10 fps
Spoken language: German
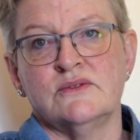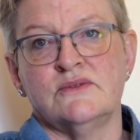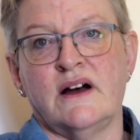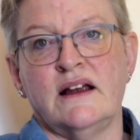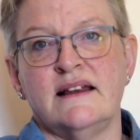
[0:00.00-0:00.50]

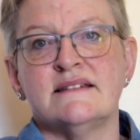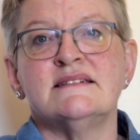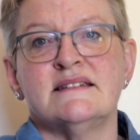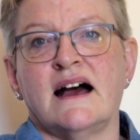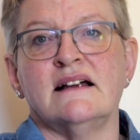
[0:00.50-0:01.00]
weil es
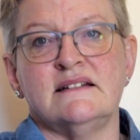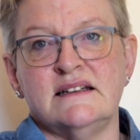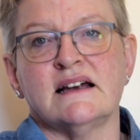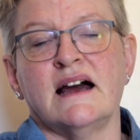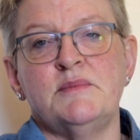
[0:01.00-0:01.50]
ist,
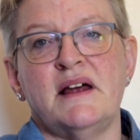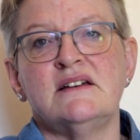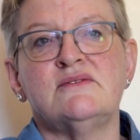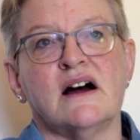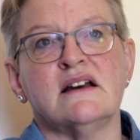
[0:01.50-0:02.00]
die drei
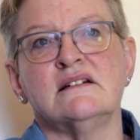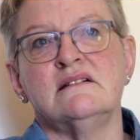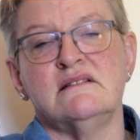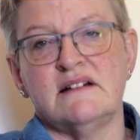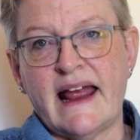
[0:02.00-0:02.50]
Bände
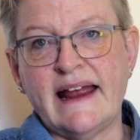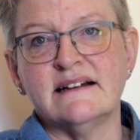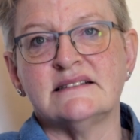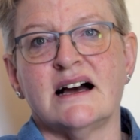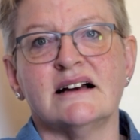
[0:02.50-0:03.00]
waren eng
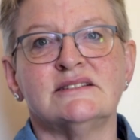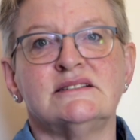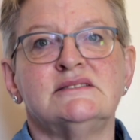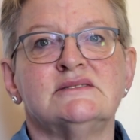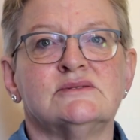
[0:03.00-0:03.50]

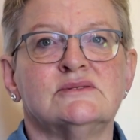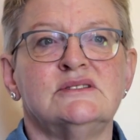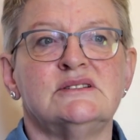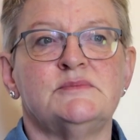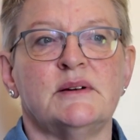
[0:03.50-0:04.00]
getaktet
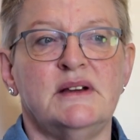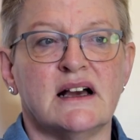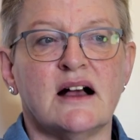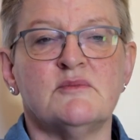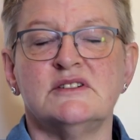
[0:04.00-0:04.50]
und bei mir
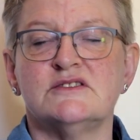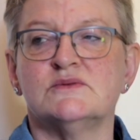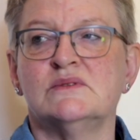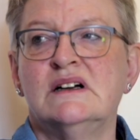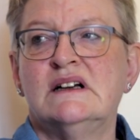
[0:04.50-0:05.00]
kam
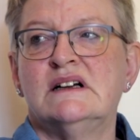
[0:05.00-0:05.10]
hinzu,